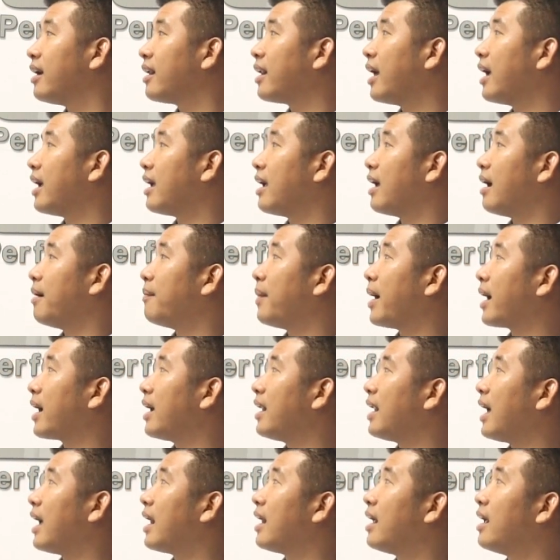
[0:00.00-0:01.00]
Thì mấy
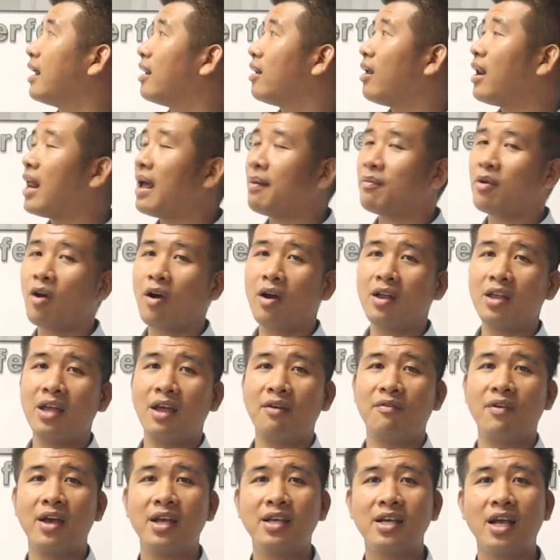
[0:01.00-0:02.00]
cái này thì nó làm cho cái
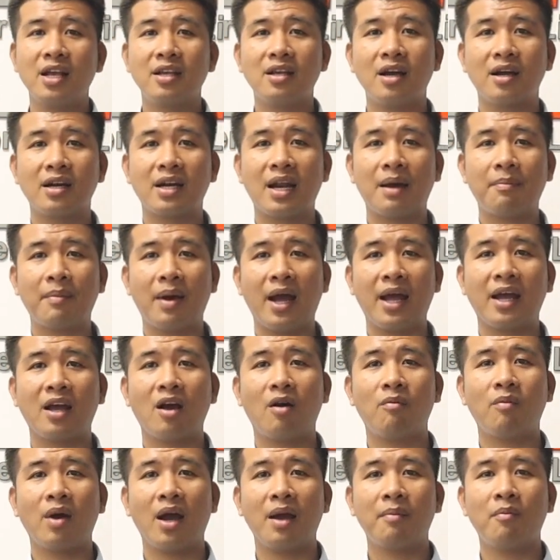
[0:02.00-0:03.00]
chi phí xây dựng năm hai
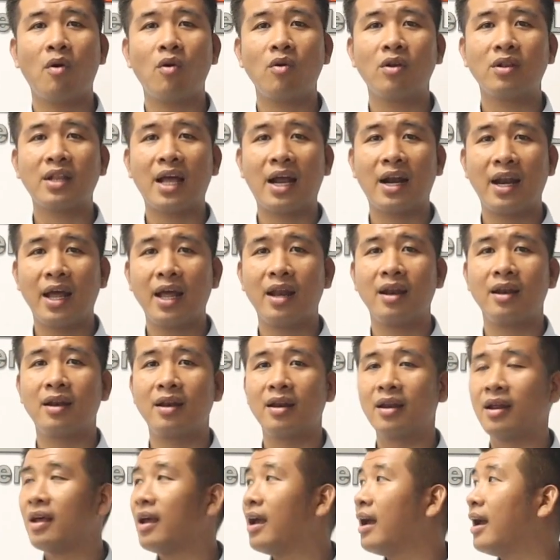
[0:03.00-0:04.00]
không hai mốt nó tăng lên.
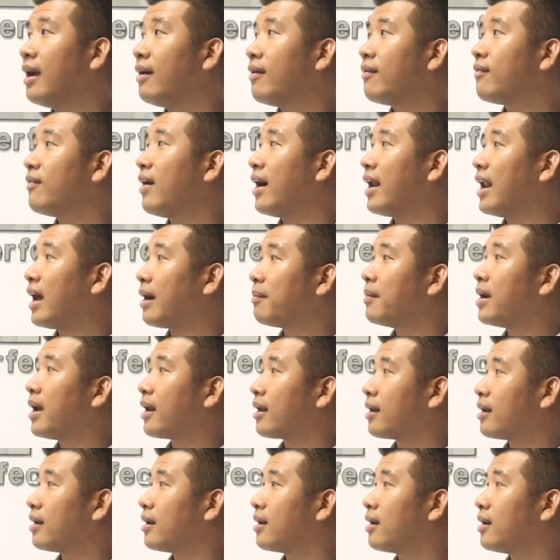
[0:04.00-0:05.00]
Và đặc
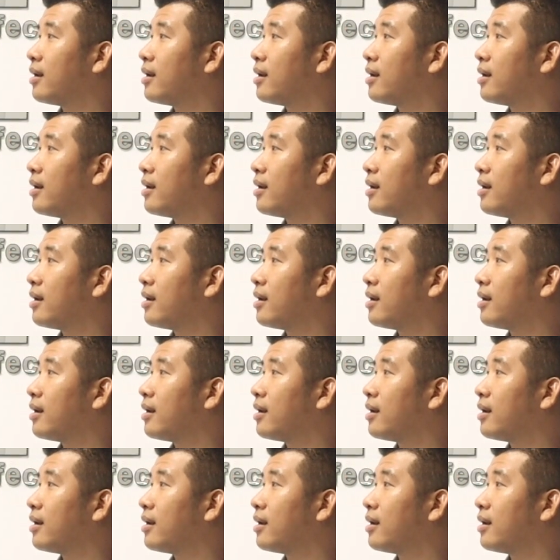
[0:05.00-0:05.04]
biệt